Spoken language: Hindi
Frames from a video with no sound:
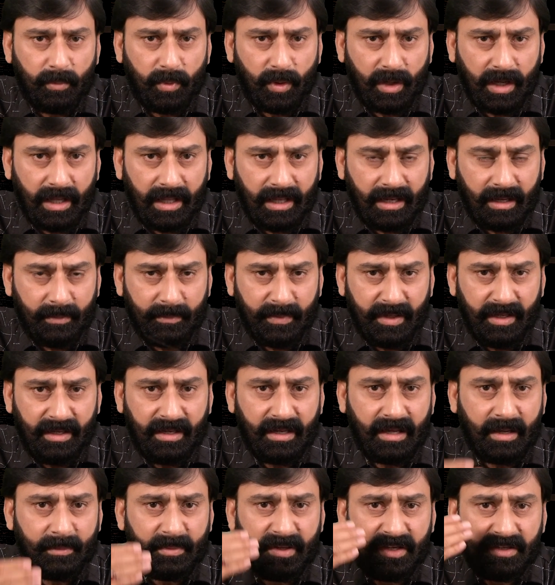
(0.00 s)
रब्बालमीन
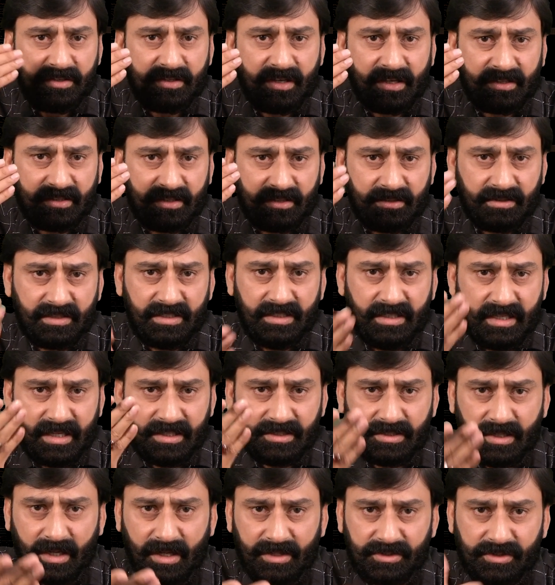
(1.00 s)
ने हमें इजाज़त दी है
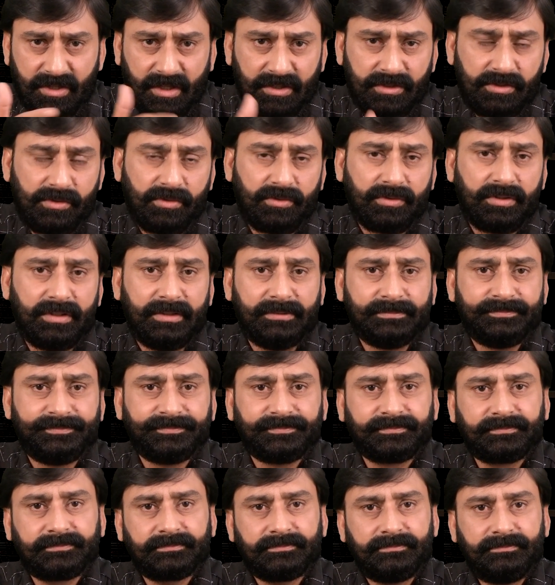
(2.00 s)
चार शादियों की
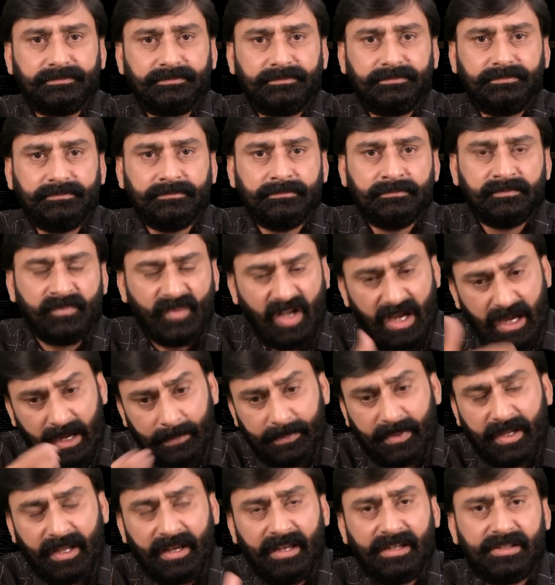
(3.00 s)

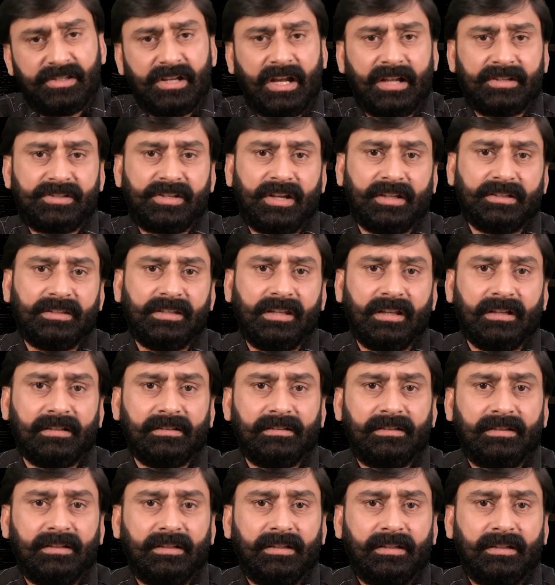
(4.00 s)
आप करें चार शादियाँ
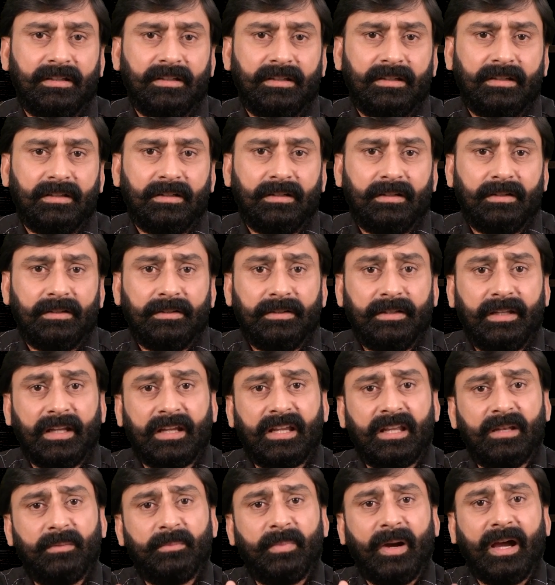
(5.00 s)

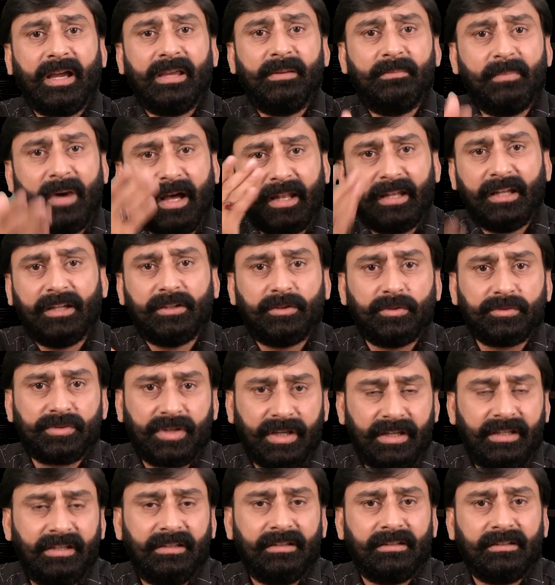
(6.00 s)
लेकिन भाई माने तो
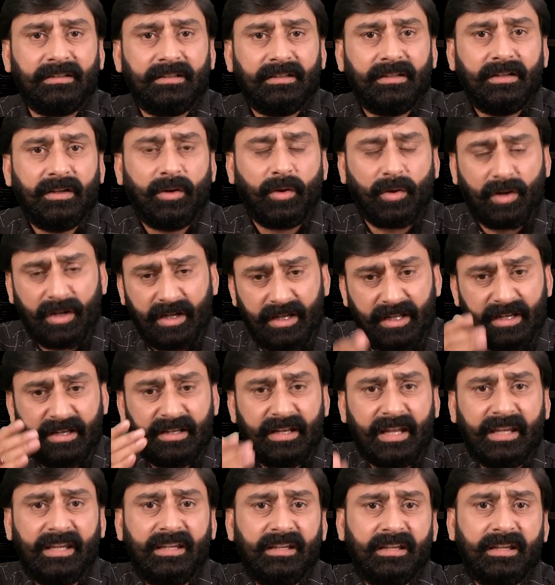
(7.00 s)
सही और अगर
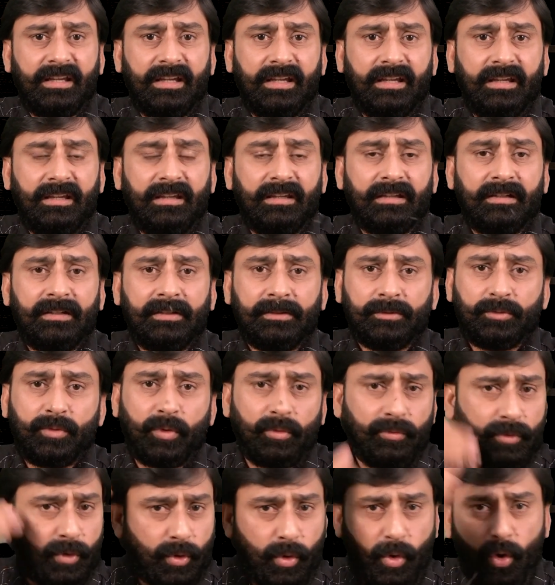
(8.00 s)
नहीं की तो
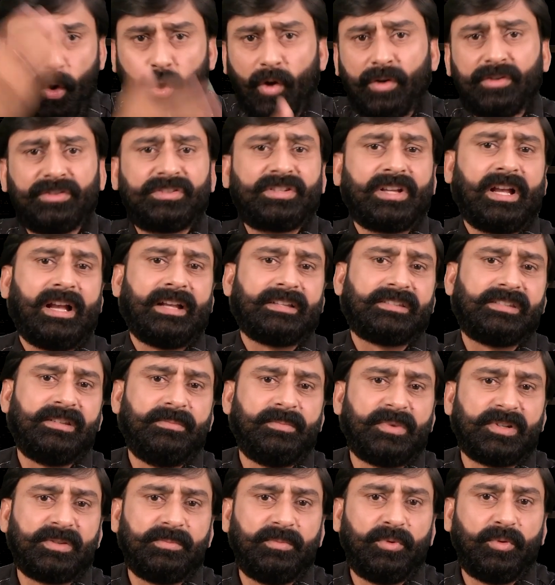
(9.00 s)
वो कौन सा ऐसी
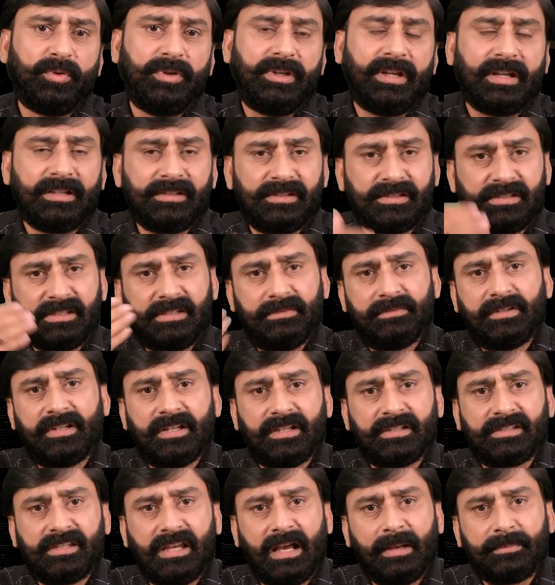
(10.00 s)
मजबूरी है जिसकी
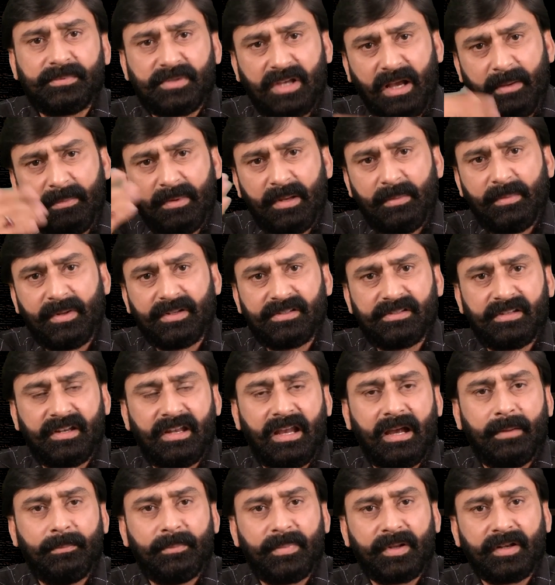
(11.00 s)
वजह से आप सामने मंजर
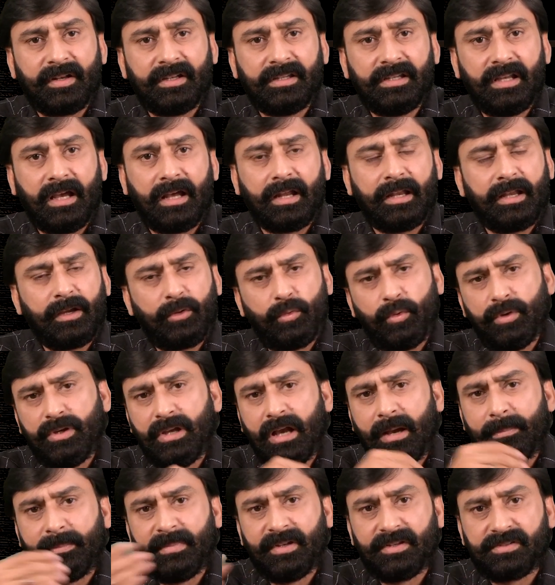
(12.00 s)
आम पर नहीं आ रहे कोई
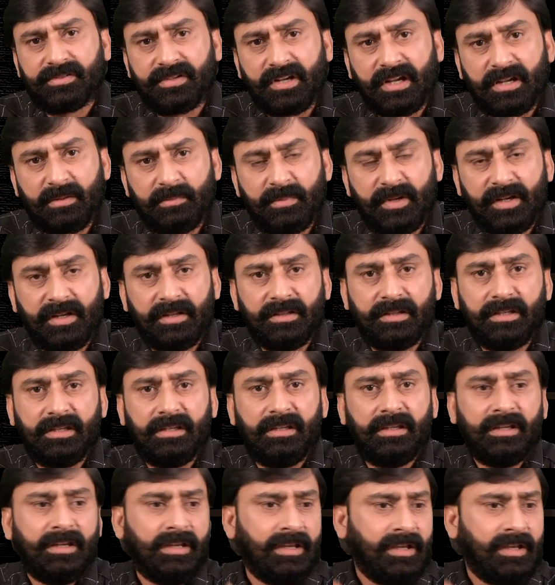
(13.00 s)
आपने स्टेटमेंट नहीं दी
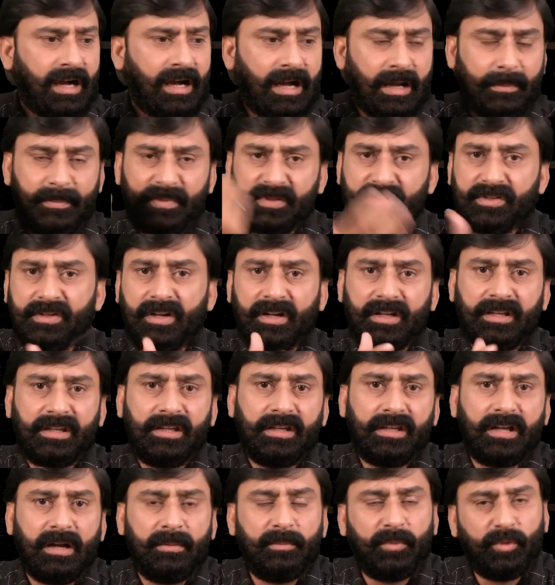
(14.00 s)
आप इस
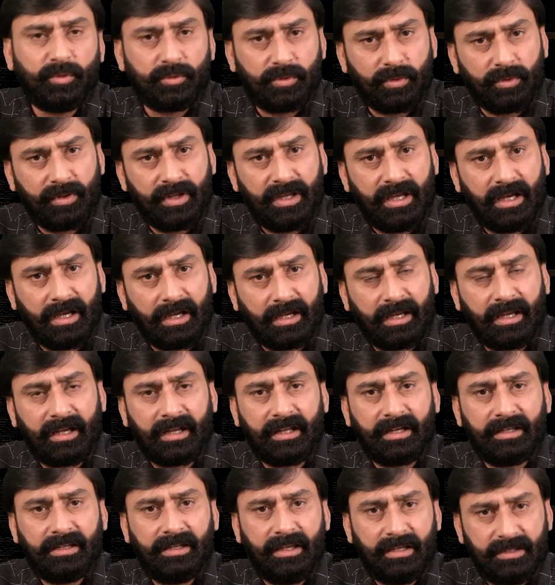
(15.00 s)
लड़की का मुंह तोड़ें आके
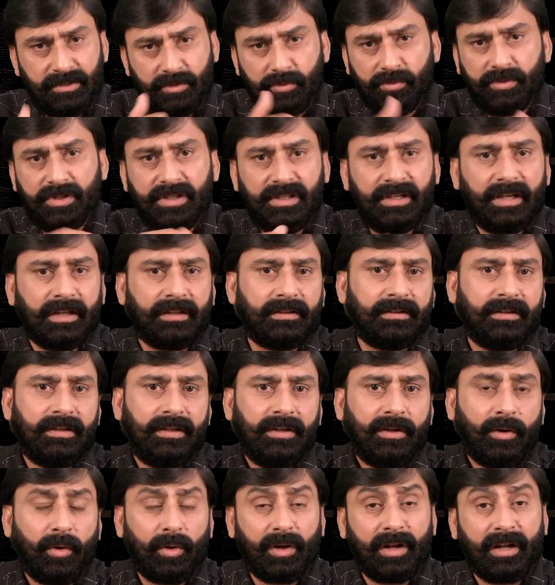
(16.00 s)
अगर ये झूठी है
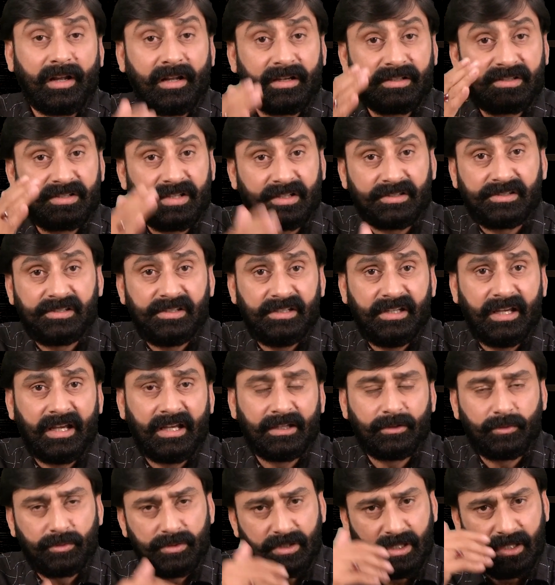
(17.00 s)
और अगर सच्ची
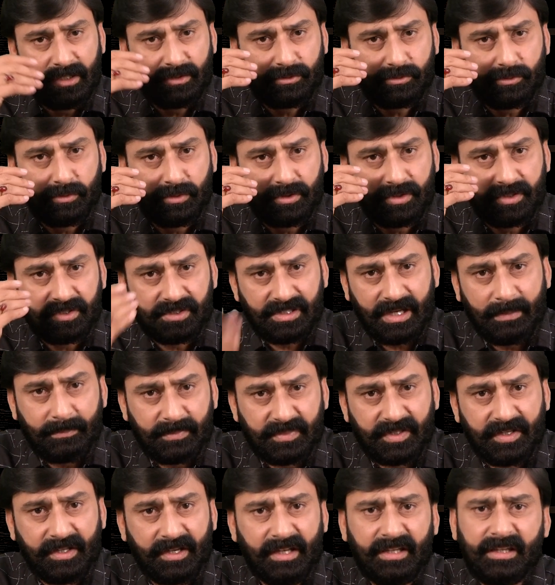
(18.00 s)
है तो यहाँ इसको
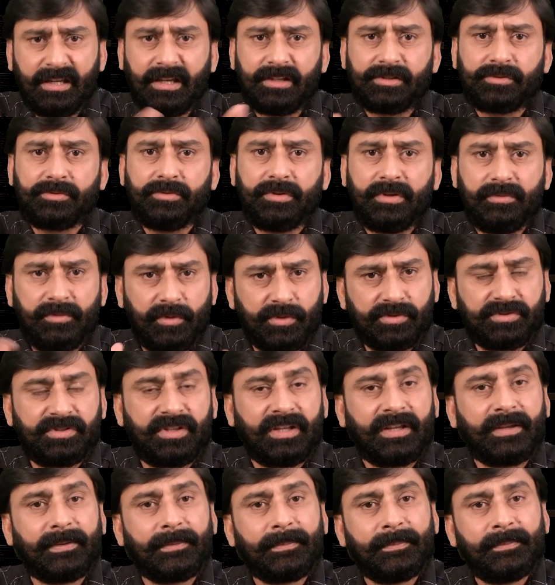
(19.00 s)
एक्सेप्ट करें या इसको डिवोर्स
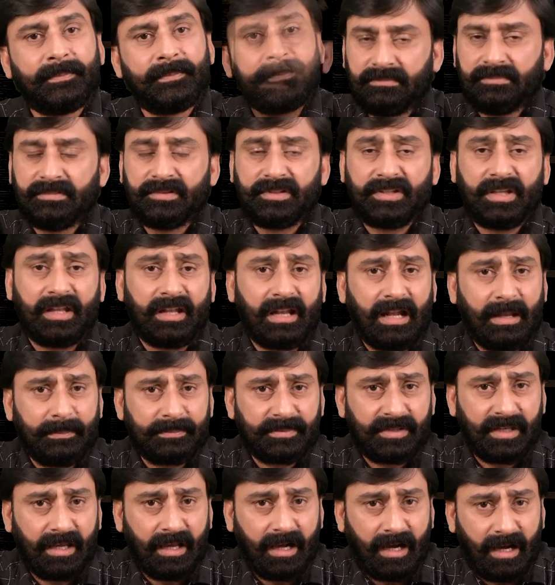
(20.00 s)
दें सर
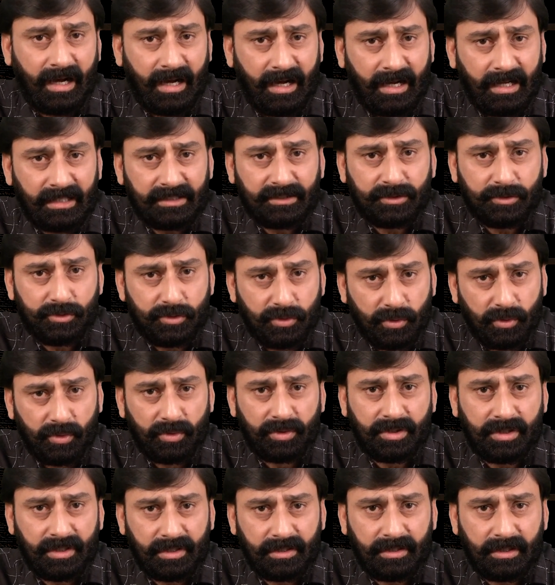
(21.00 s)
आपसे हाथ
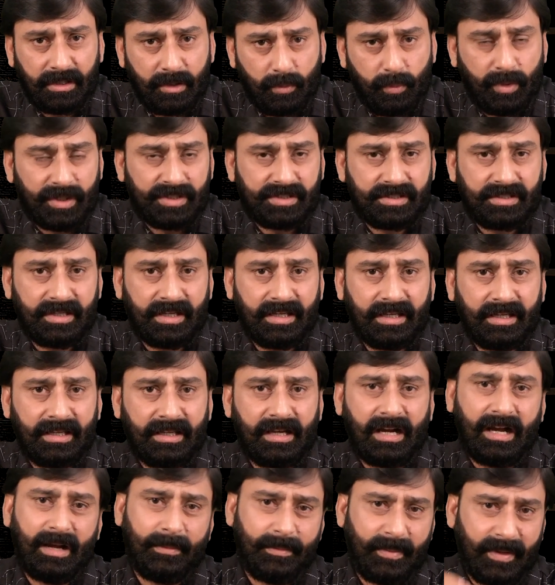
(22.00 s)
जोड़कर रिक्वेस्ट है
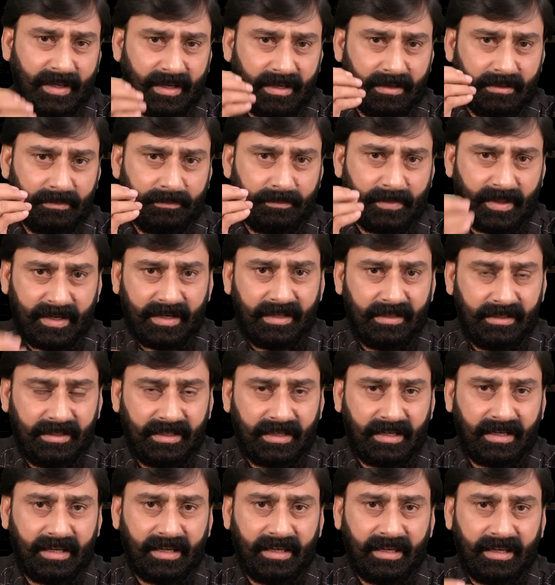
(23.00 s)
आप एक पढ़े
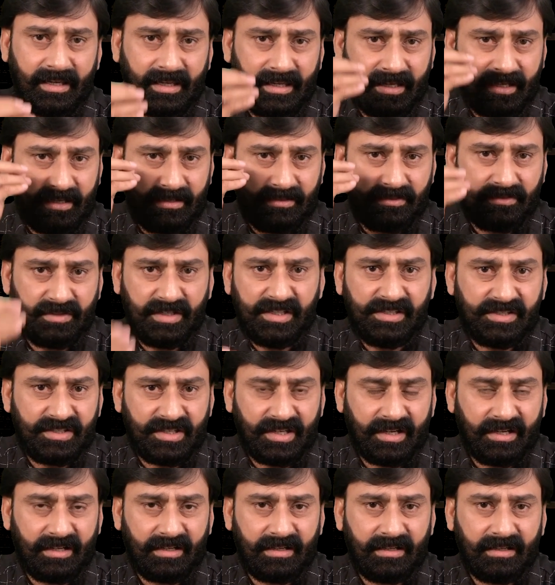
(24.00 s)
लिखे एक
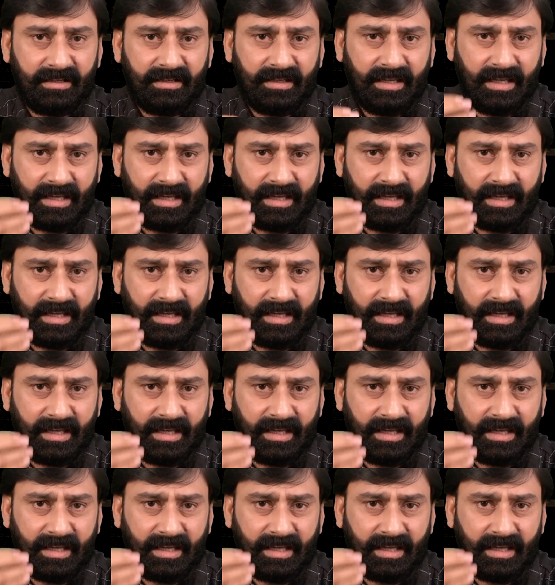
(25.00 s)
डिसेंट